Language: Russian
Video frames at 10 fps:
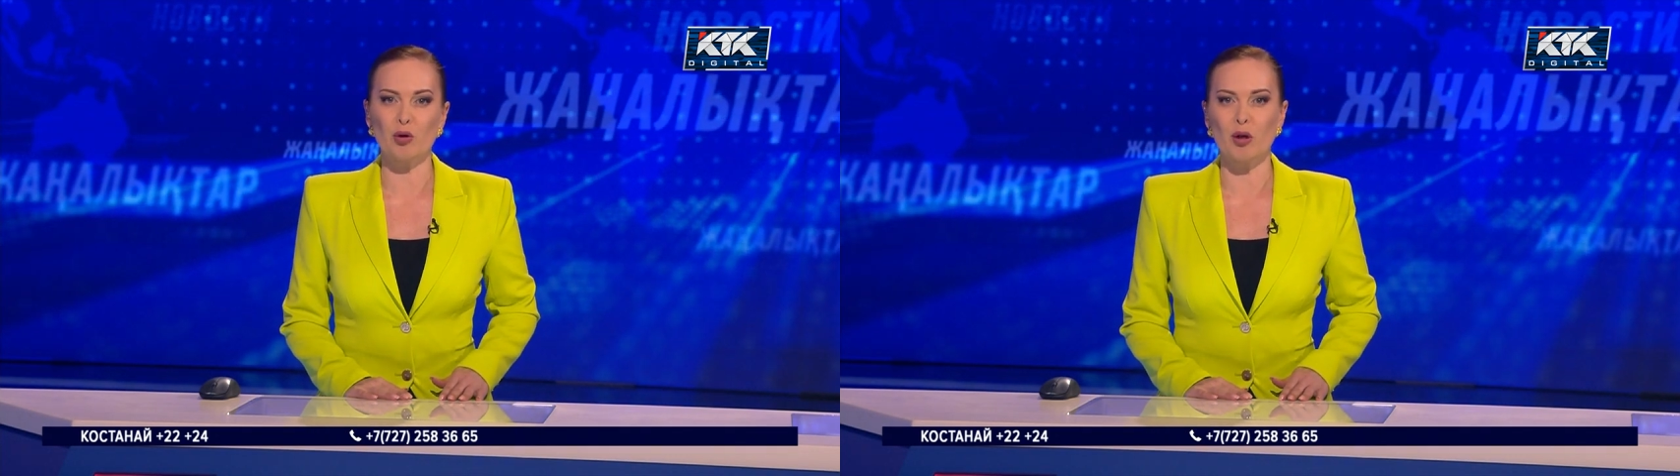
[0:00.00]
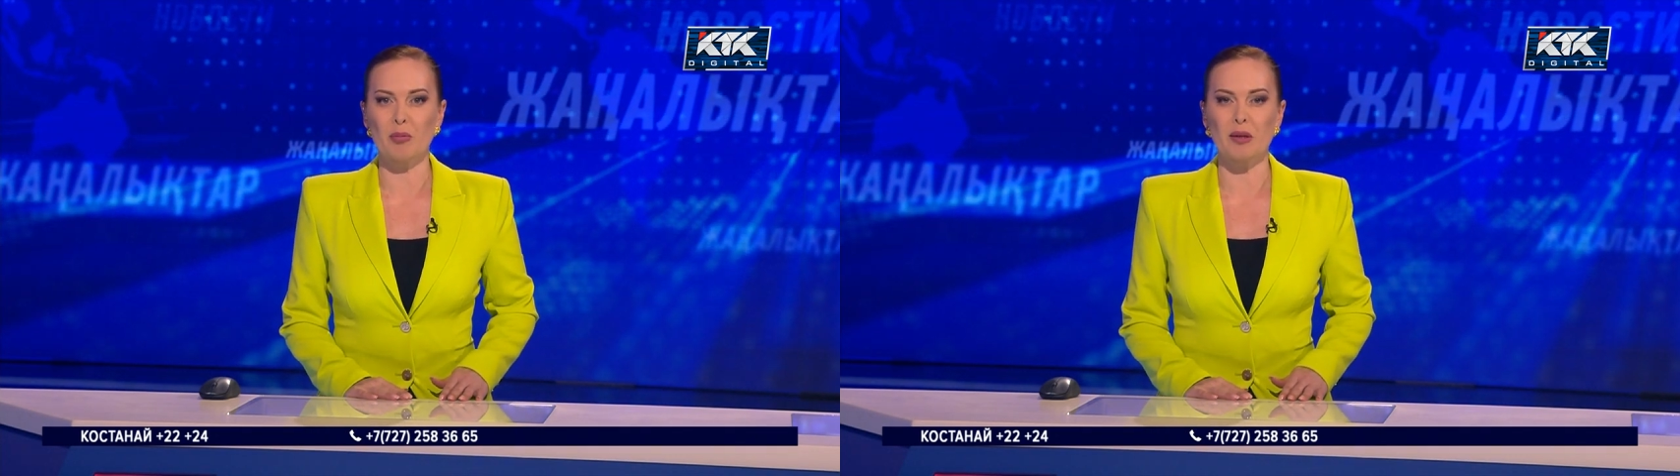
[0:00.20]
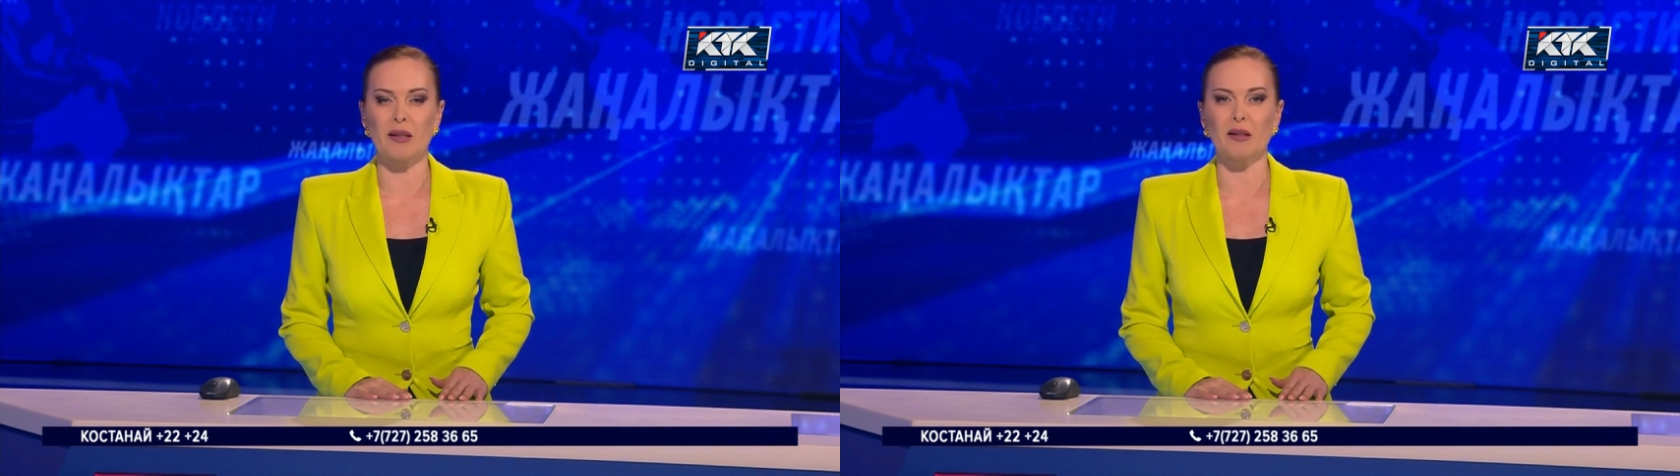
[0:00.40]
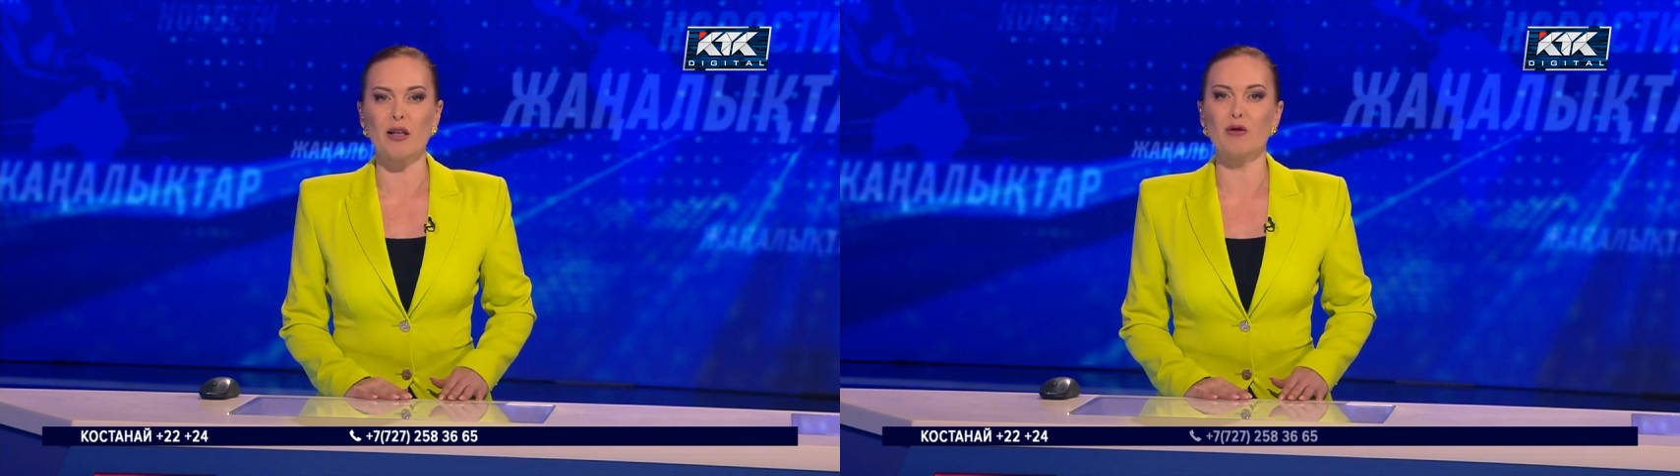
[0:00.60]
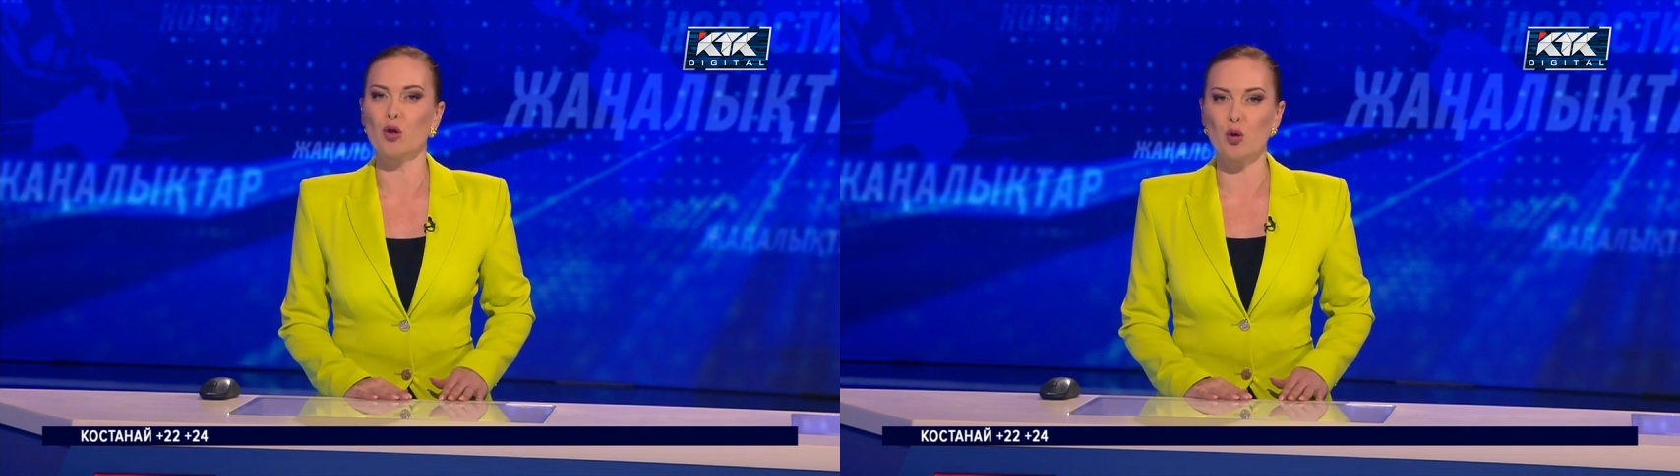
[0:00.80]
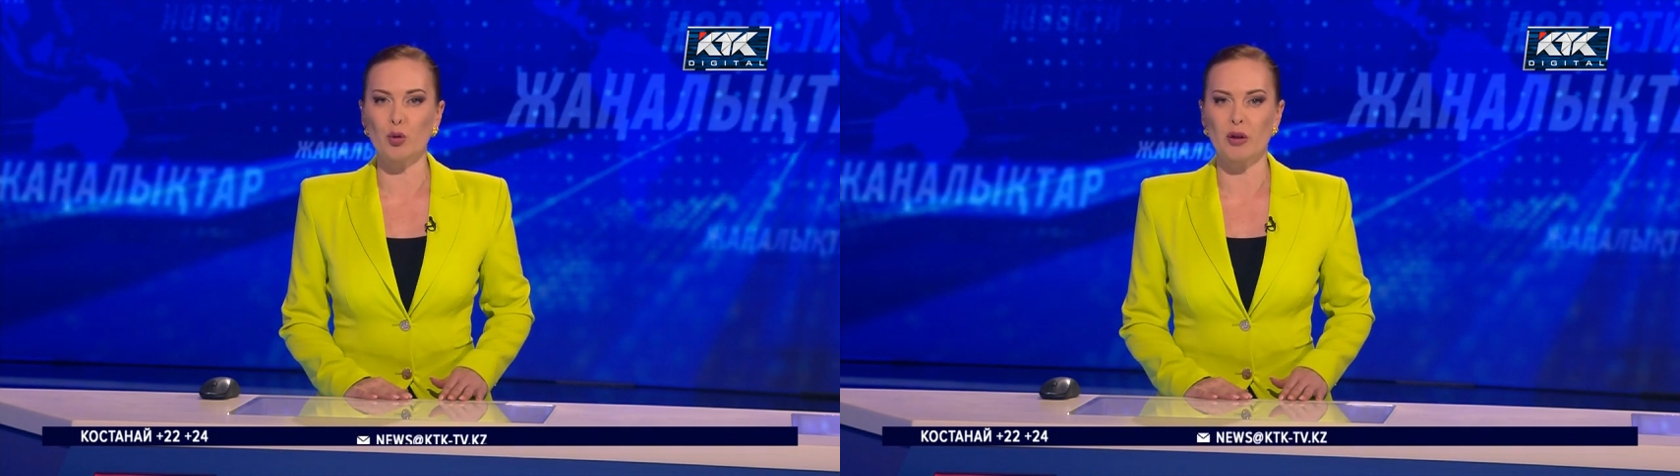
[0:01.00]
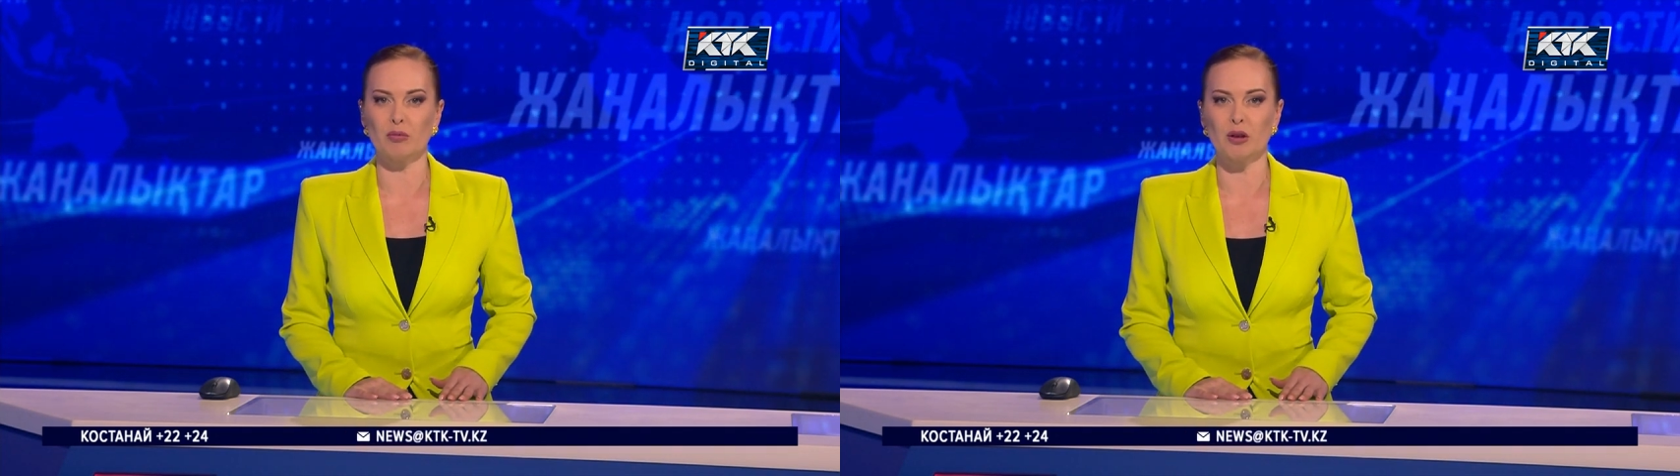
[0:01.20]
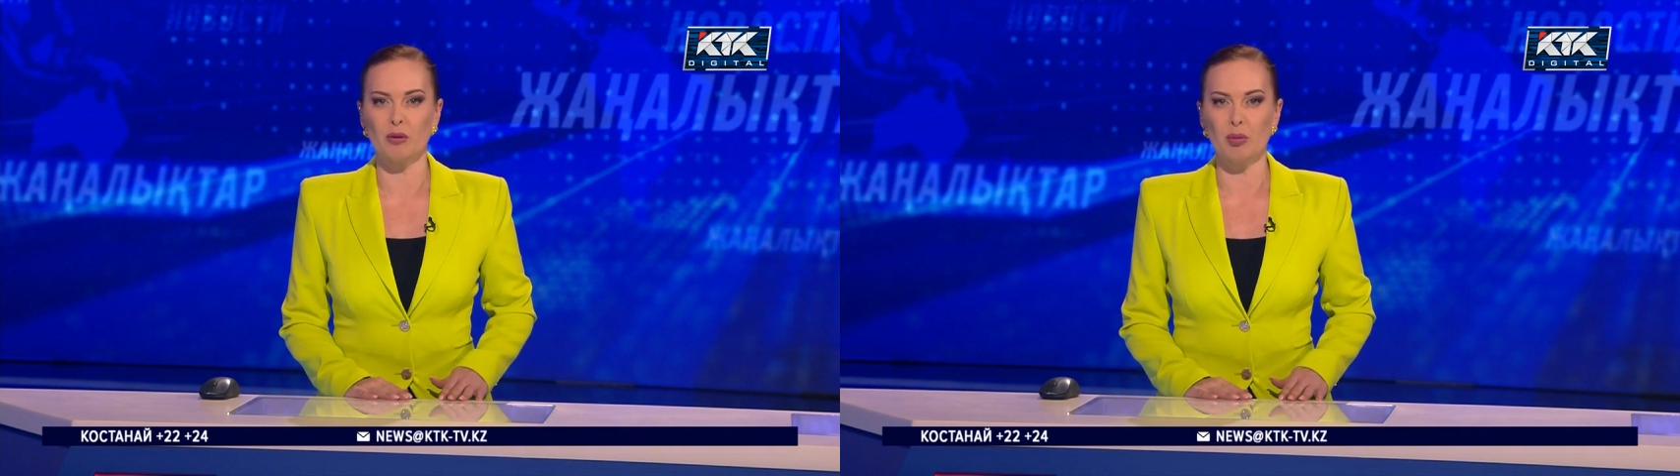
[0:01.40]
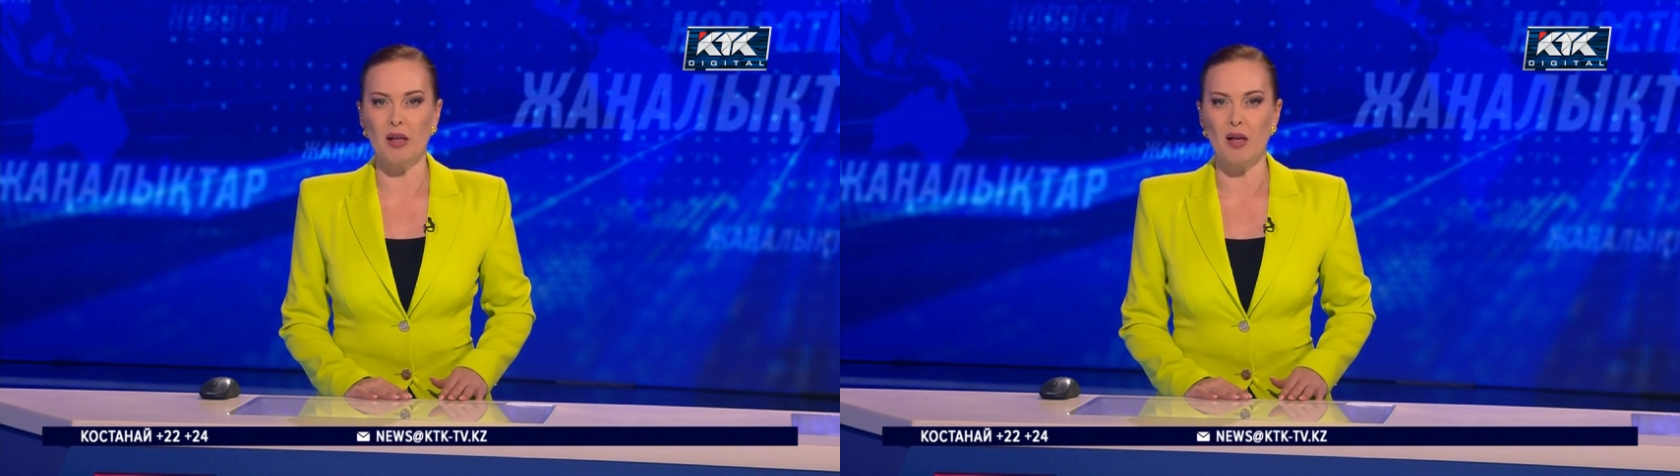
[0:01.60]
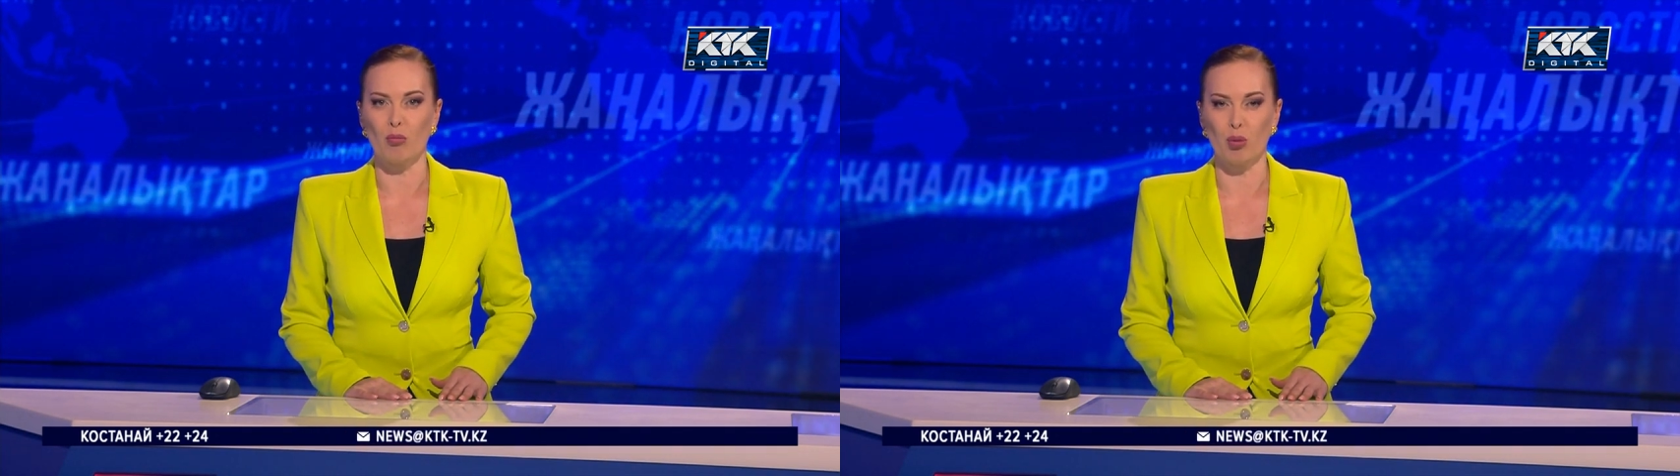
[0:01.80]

которые пострадали в жутком ДТП,